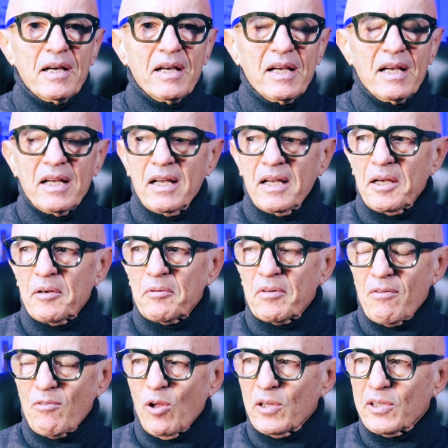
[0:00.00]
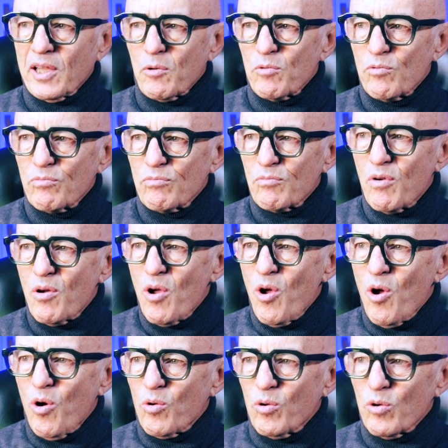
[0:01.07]
E una volta un,
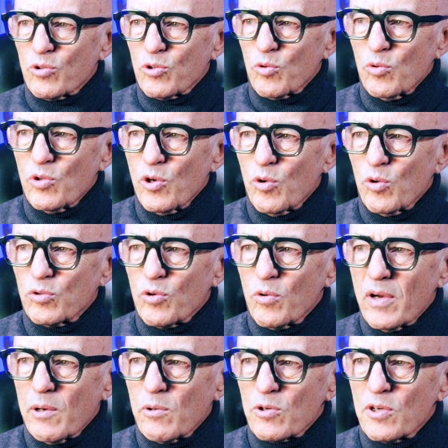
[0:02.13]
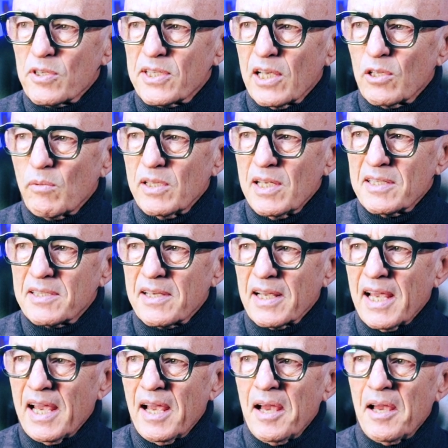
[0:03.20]
uno studioso, un neuroscienziato mi disse
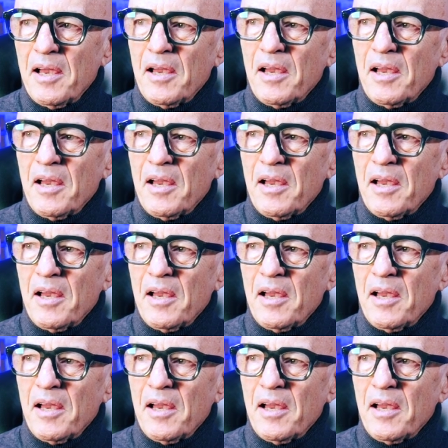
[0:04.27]
che